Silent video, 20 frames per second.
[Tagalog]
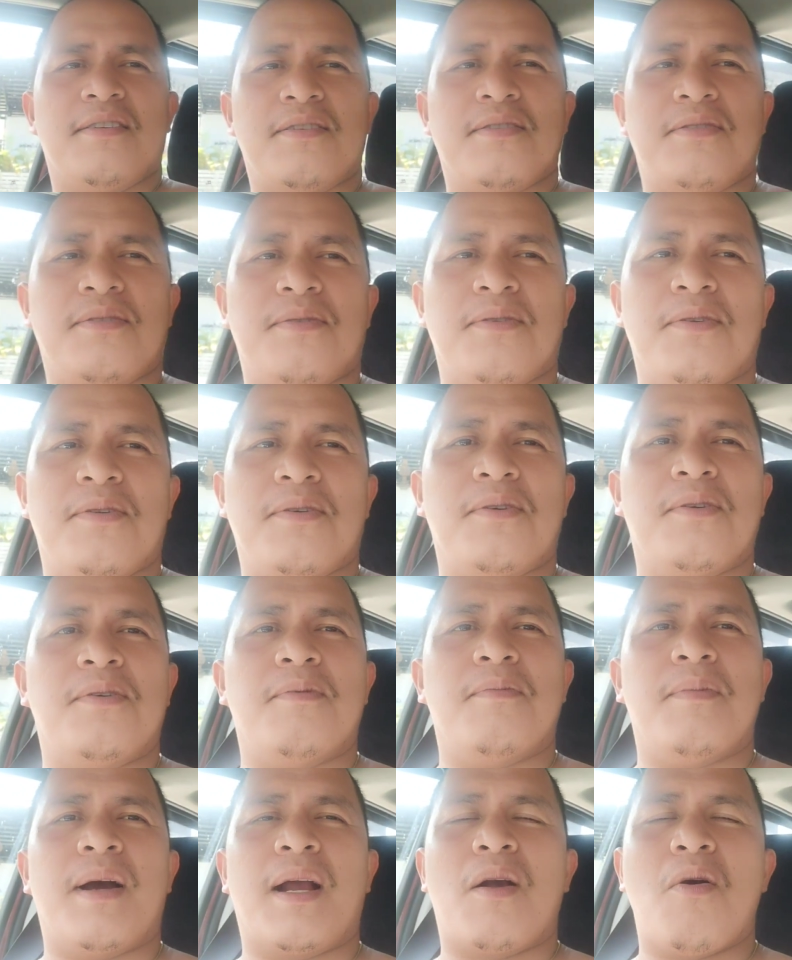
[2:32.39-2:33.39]
So,
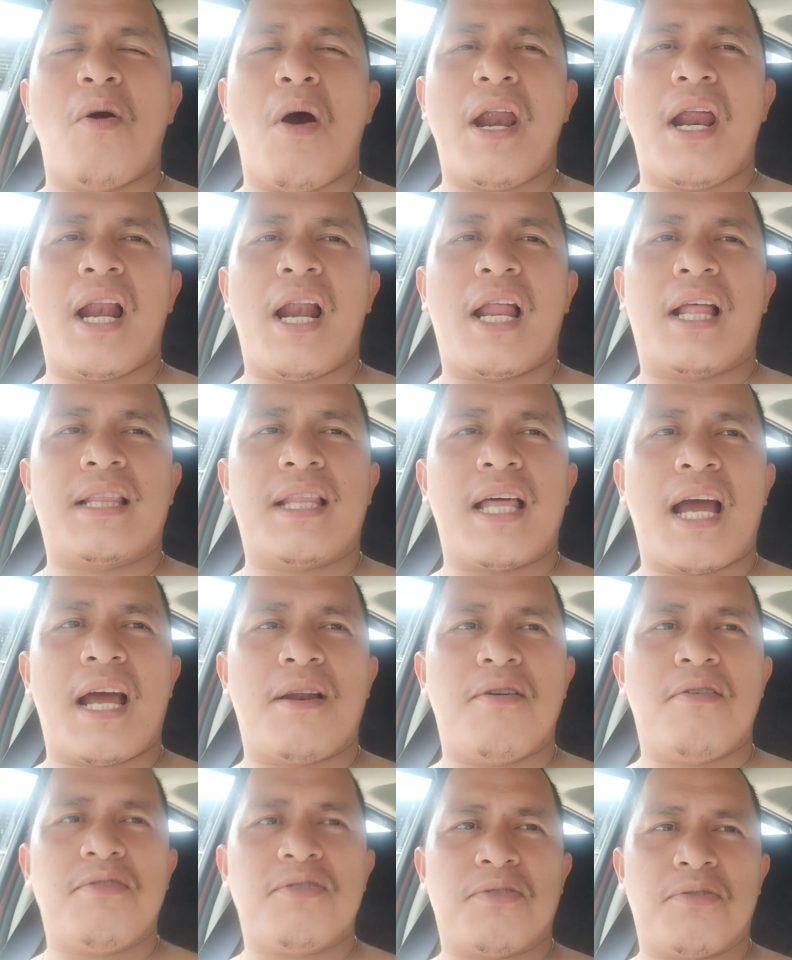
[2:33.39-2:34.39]
magkuan na lang ta,
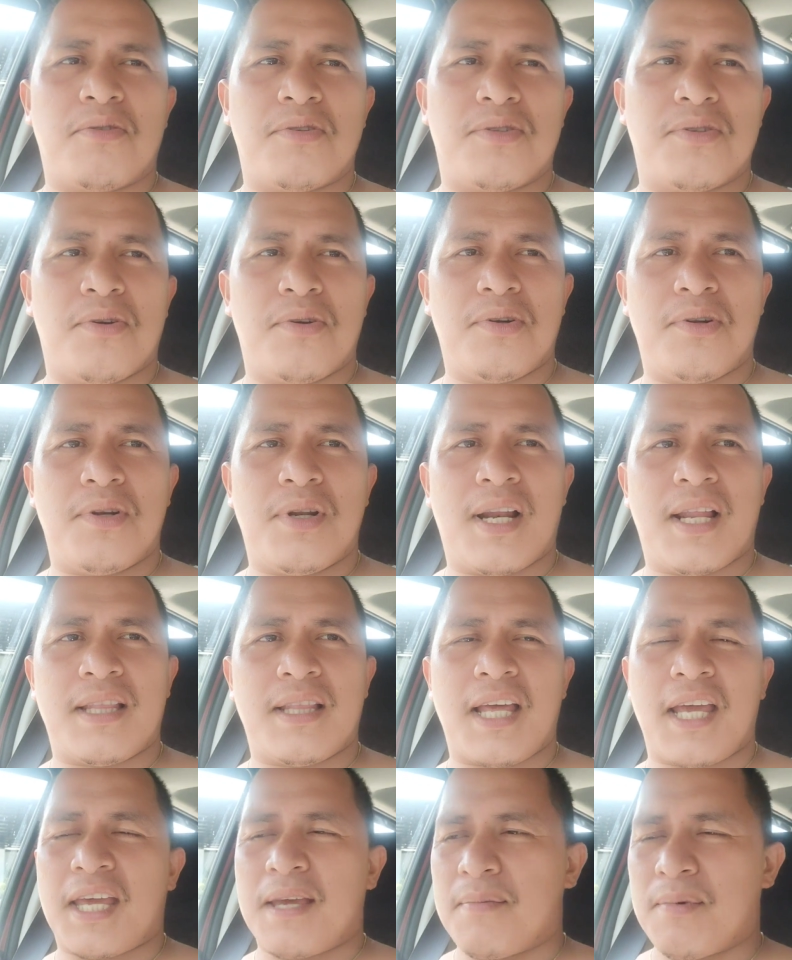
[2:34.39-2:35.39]
no? Sunod-sunod lang
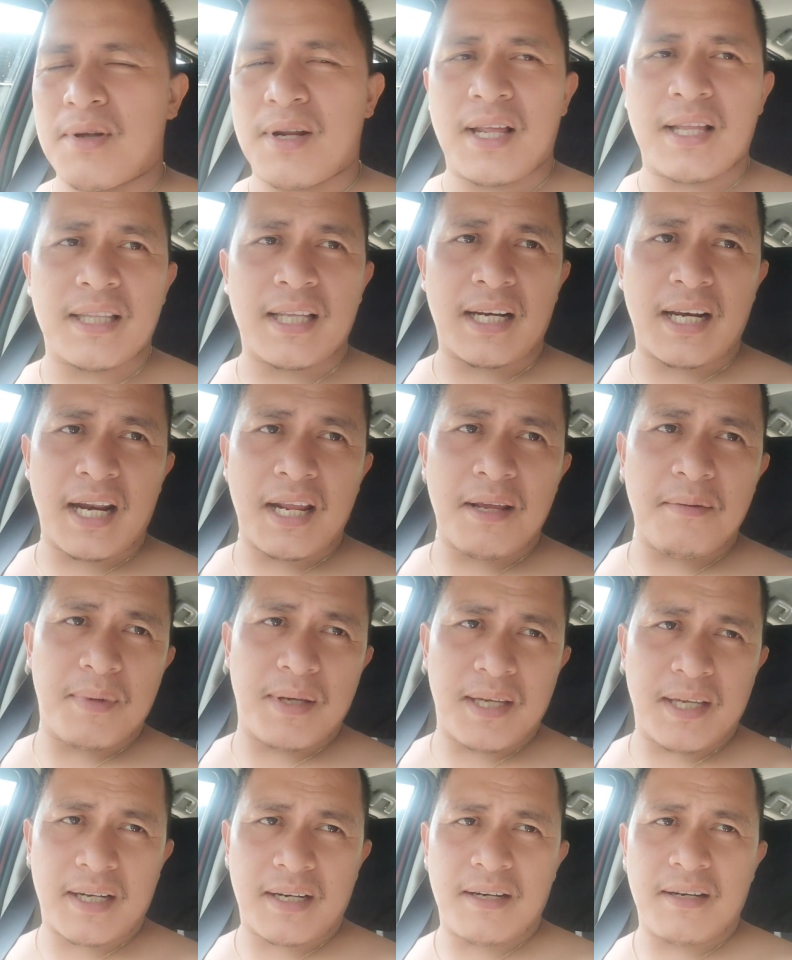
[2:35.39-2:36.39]
ta, himo lang tang
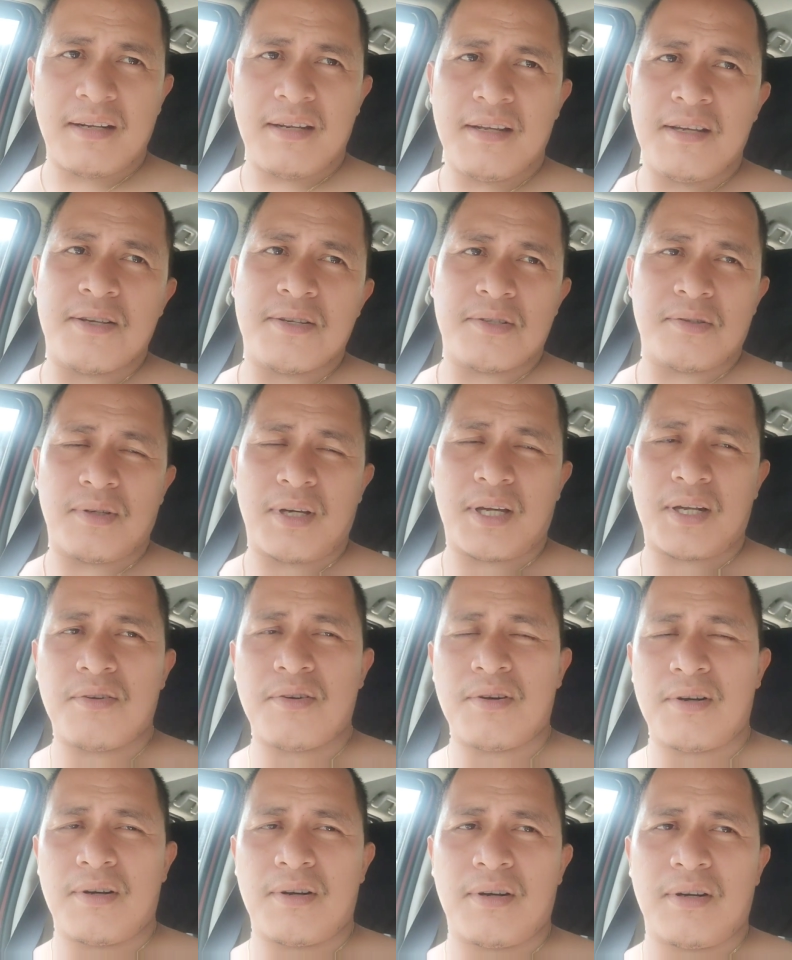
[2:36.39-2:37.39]
driver. So
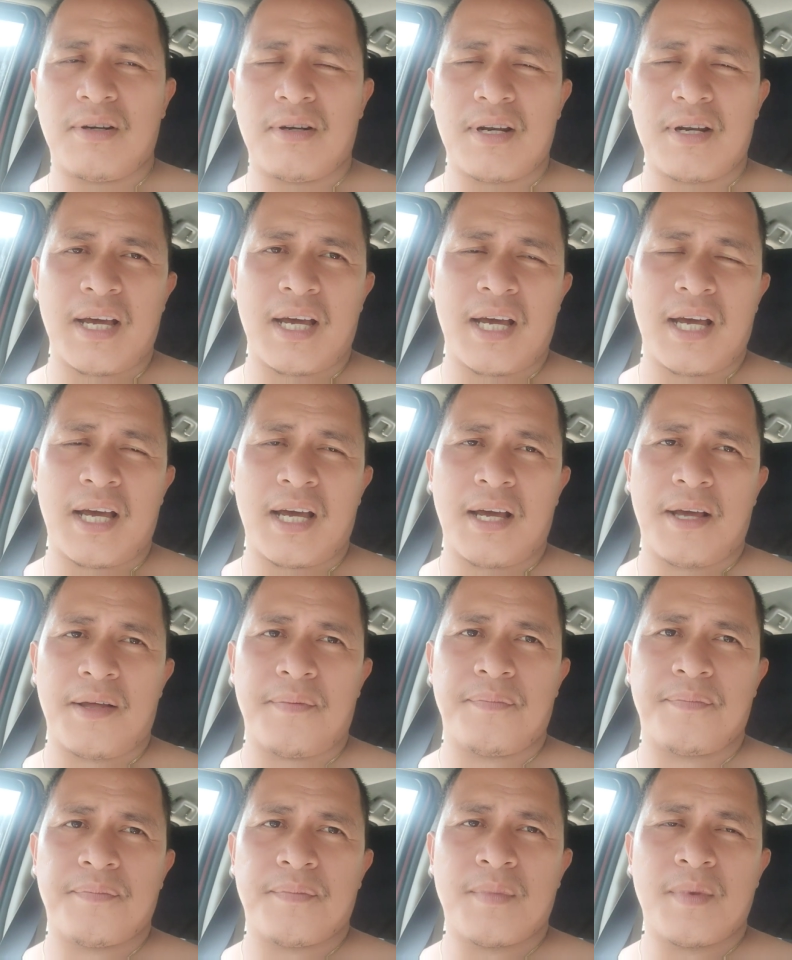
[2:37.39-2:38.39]
karon, uh, ah,
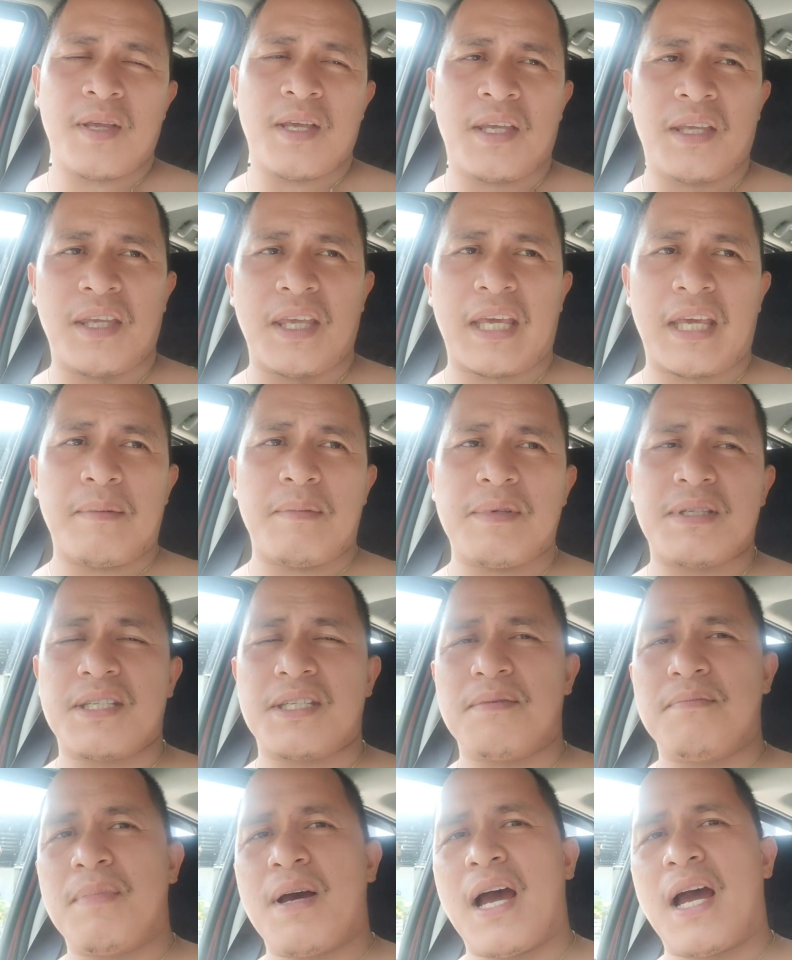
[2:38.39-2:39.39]
gikan mi sa
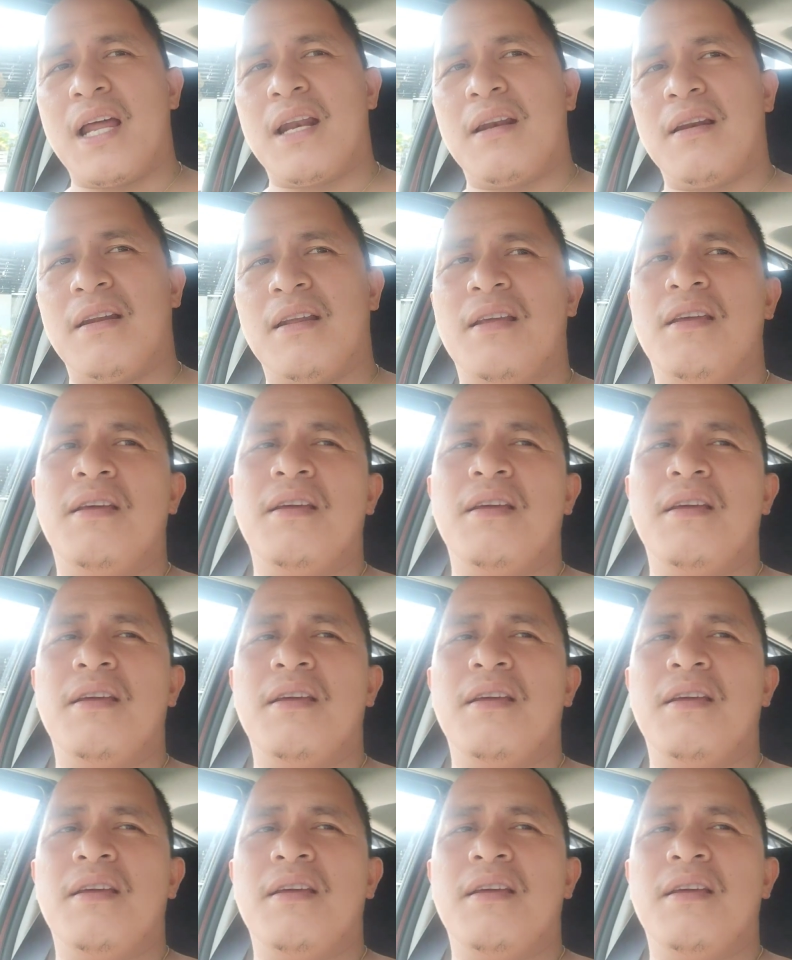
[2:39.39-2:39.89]
simbahan.